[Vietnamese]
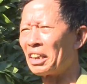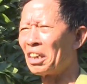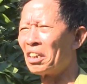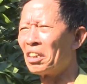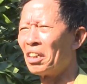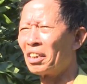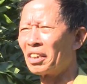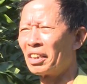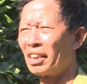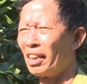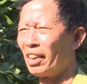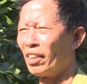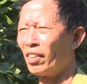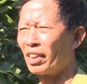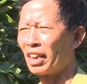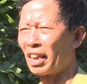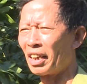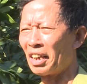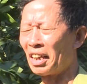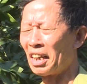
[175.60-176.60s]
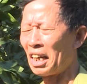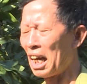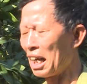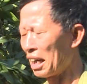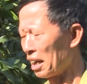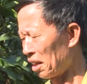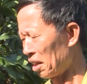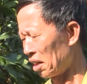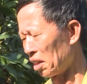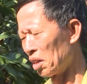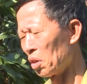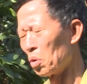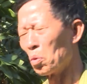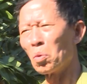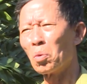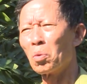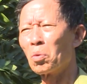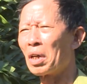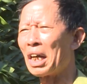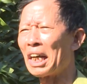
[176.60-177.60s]
chất lượng thì nó thật là ăn ở
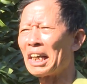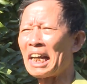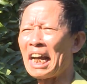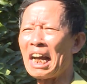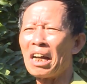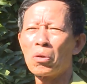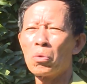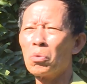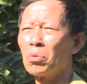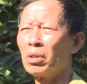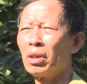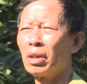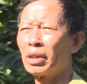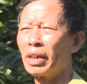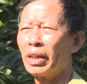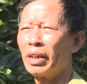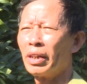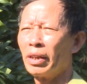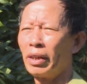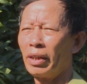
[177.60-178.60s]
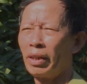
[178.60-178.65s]
đâu khách hàng cũng ưa thích.